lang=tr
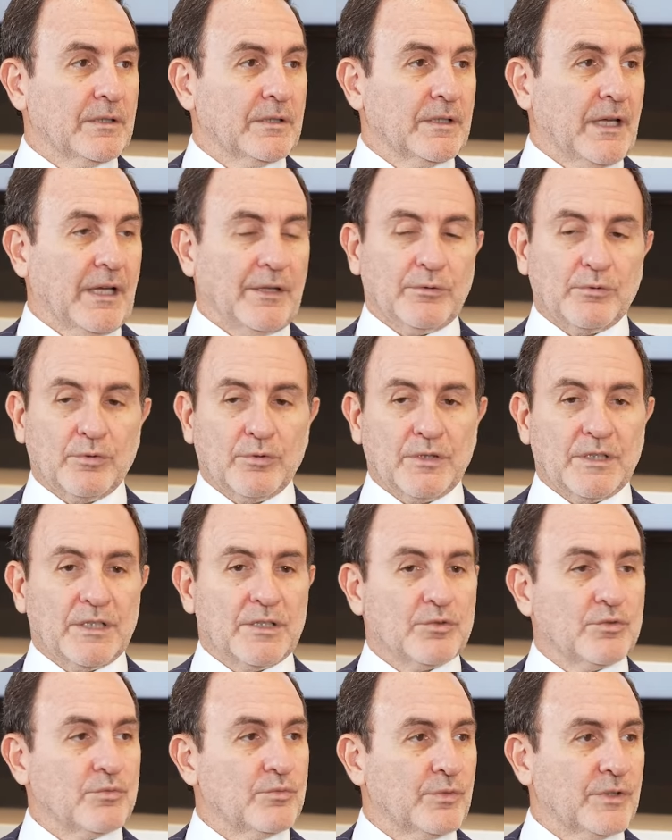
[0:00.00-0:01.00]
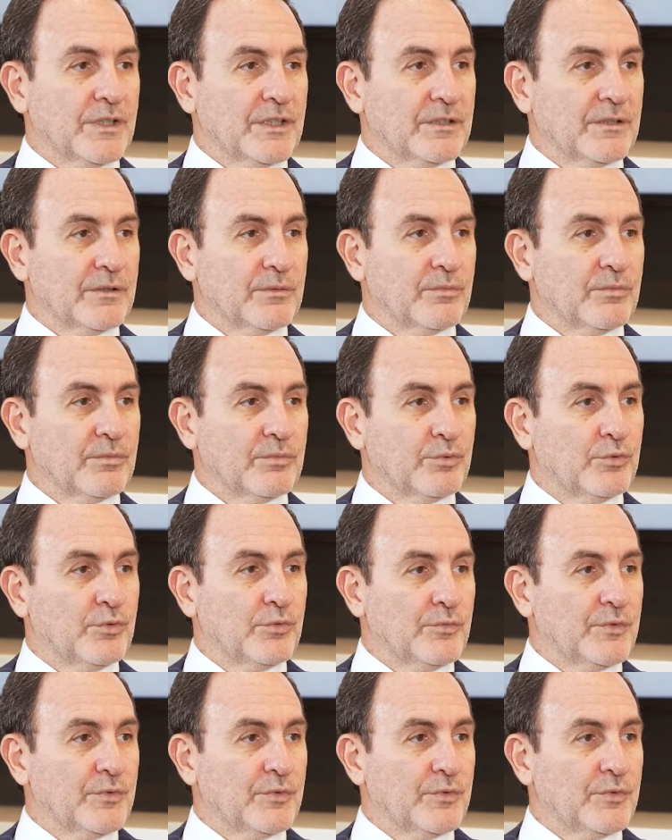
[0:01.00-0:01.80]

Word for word: Yani Türkiye Cumhuriyeti'nin bütün